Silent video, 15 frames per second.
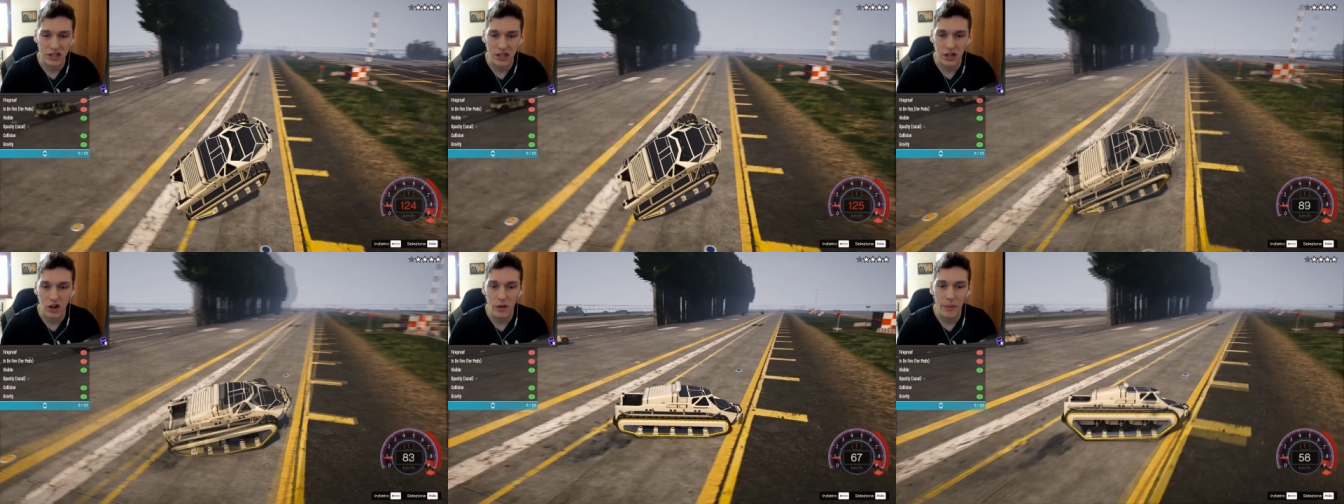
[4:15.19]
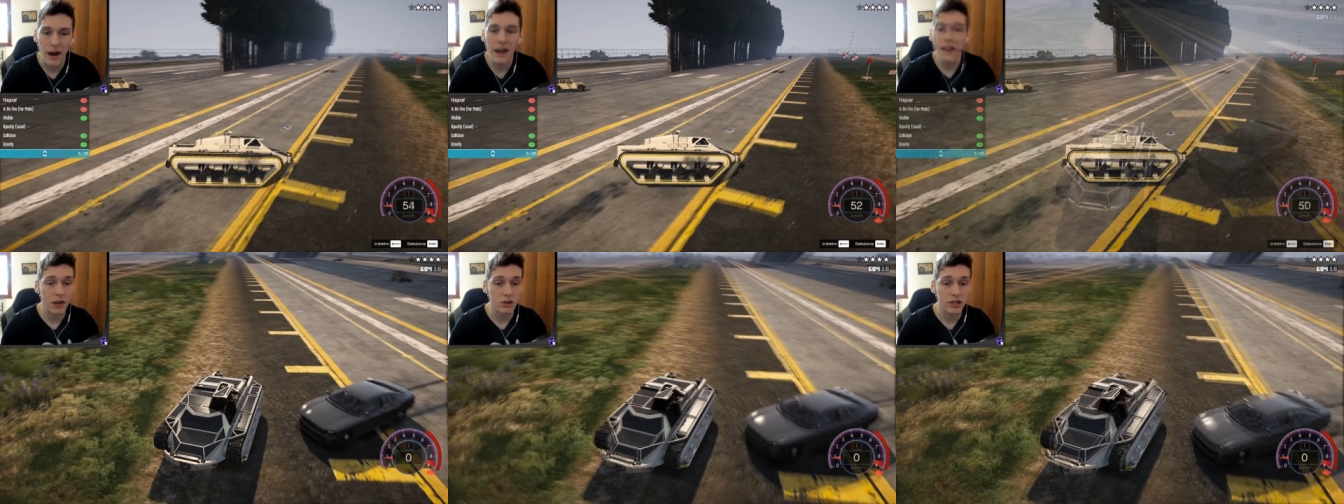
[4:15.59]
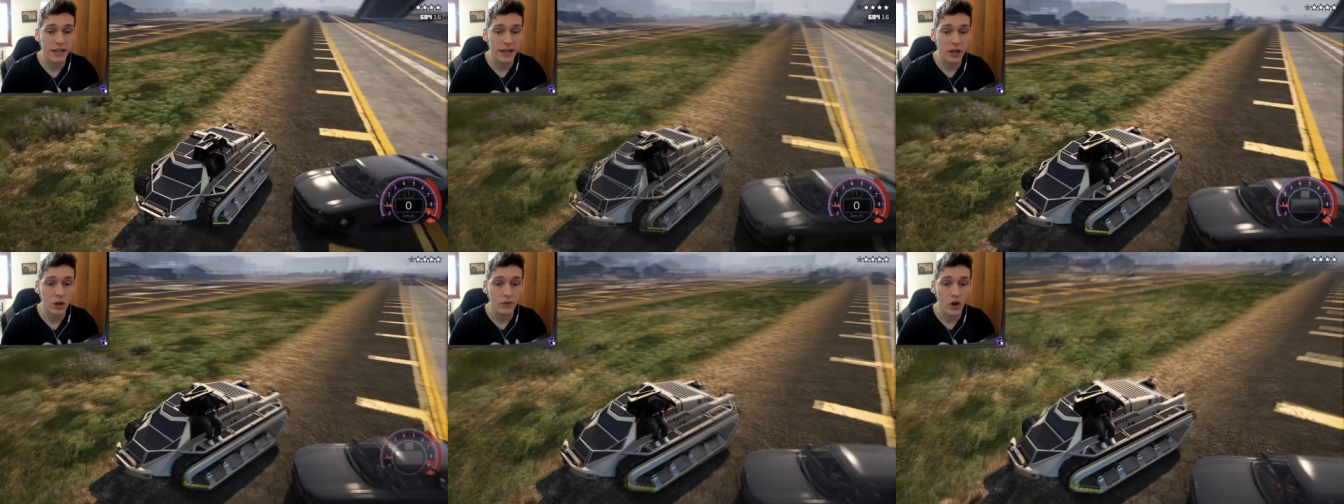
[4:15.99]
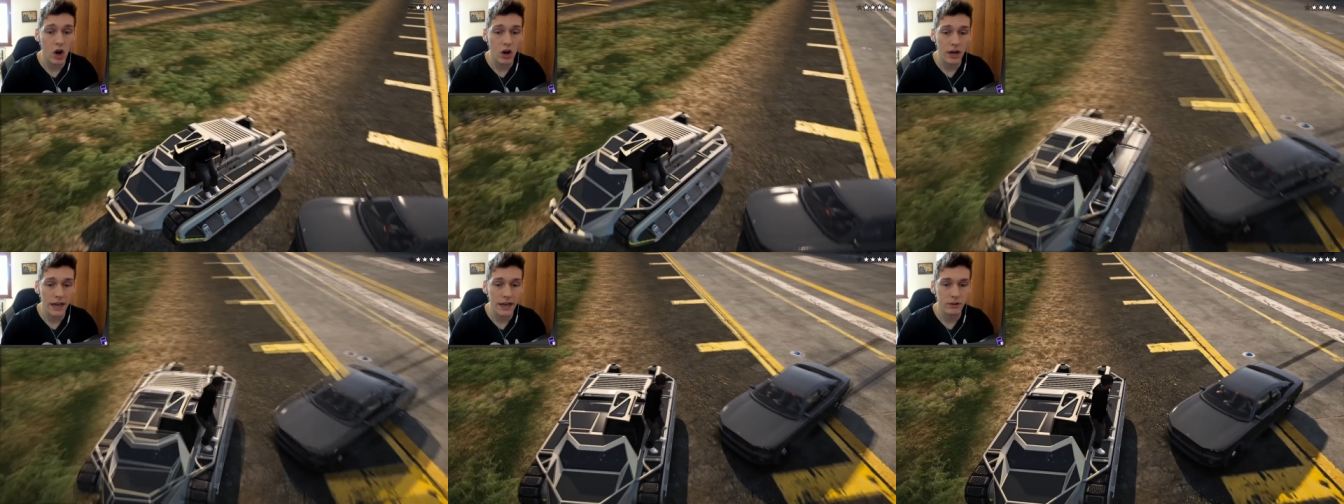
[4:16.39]
sta roba Ecco Tenga lo
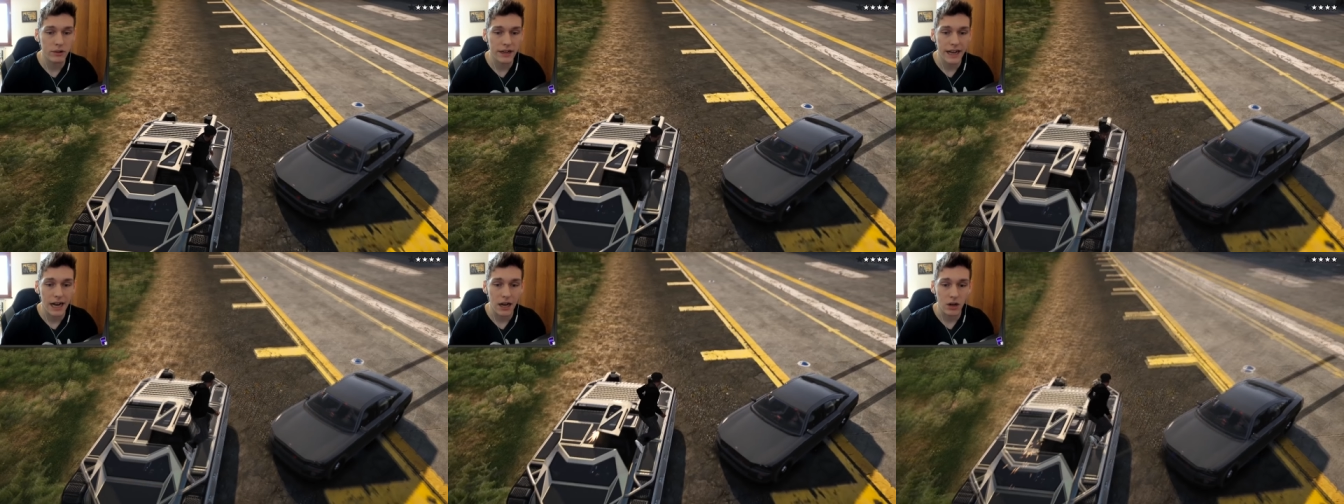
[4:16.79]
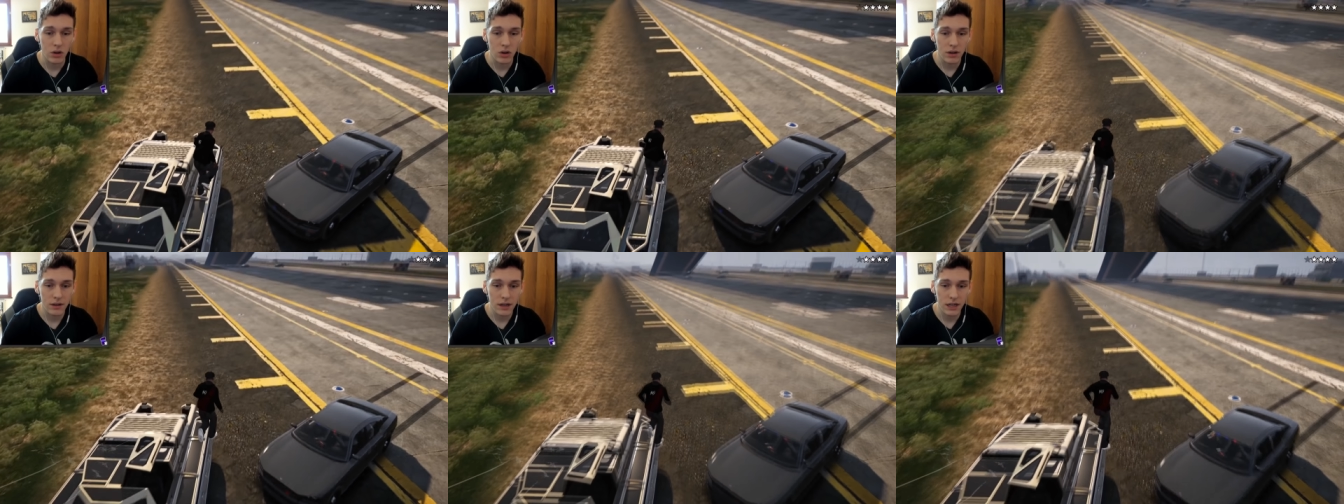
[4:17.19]
vuole è un regalo regalo.